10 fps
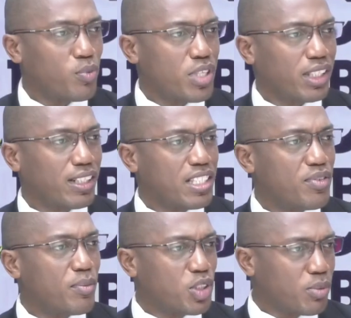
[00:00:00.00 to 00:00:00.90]
plus
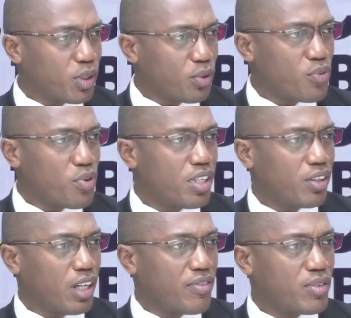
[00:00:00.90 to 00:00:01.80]
attractif. Mais j'aimerais
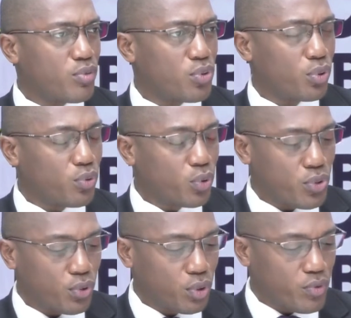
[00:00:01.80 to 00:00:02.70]
revenir avec vous sur une
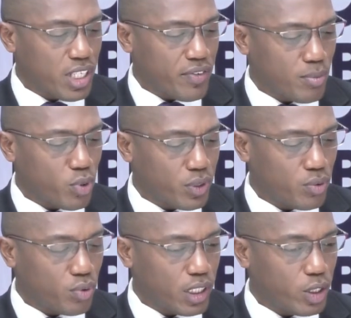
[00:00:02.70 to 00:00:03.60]
notion que vous avez
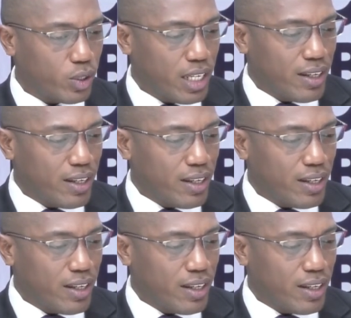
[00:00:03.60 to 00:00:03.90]
abordée tout à l'heure,